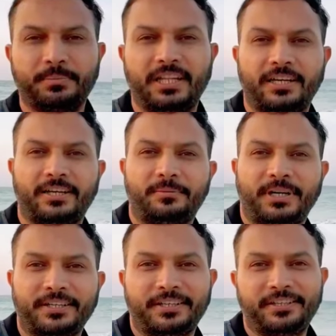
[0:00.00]

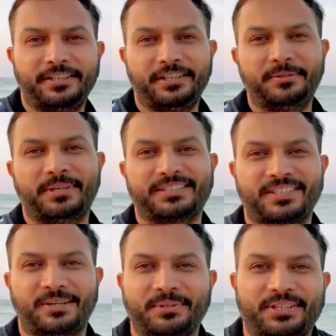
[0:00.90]
बिस्मिल्लाम
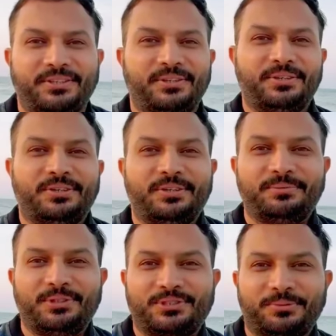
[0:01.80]

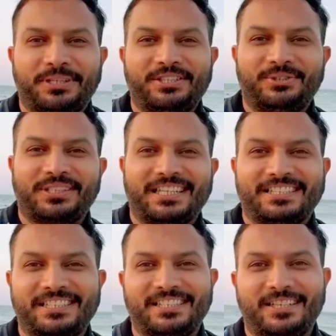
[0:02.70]
असलकुम दोस्तों भाइयों तो
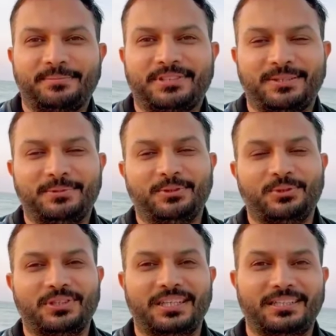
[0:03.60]
कैसे हैं आप सब
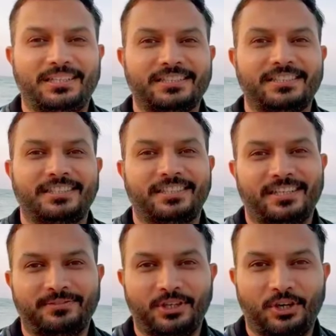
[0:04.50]
लोग आज एक
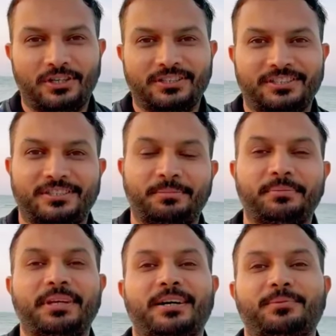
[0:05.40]
नया ब्लॉग जिसमें
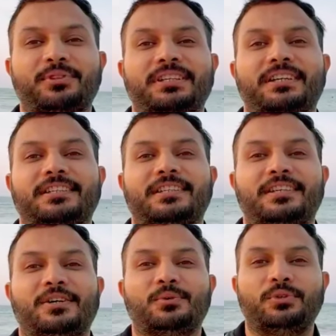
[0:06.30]
मैं आपको दिखाने
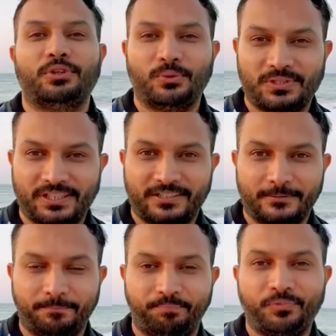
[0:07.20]
लगा हूँ न्यू
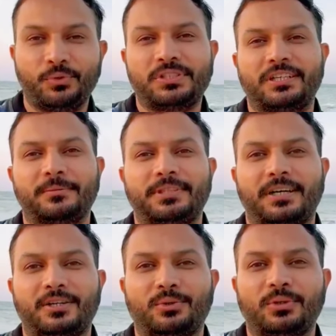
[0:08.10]
सेटअप न्यू सेटअप
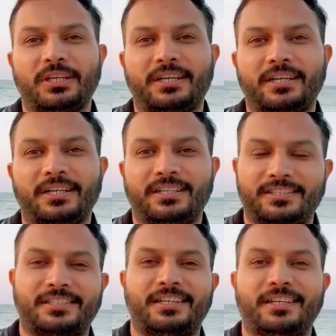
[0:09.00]
तैयार हो गया है
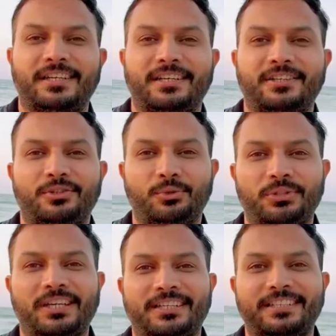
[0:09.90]
किसका है क्यों
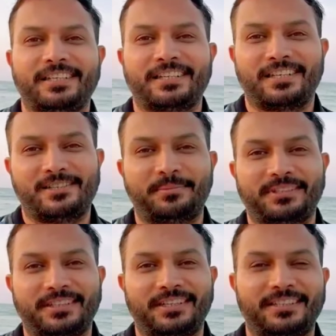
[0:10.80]
तैयार किया कहाँ
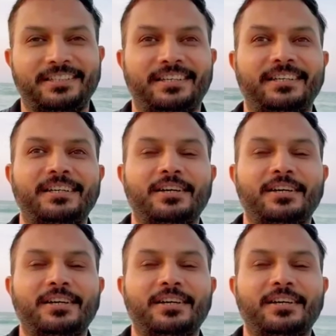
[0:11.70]
पर तैयार किया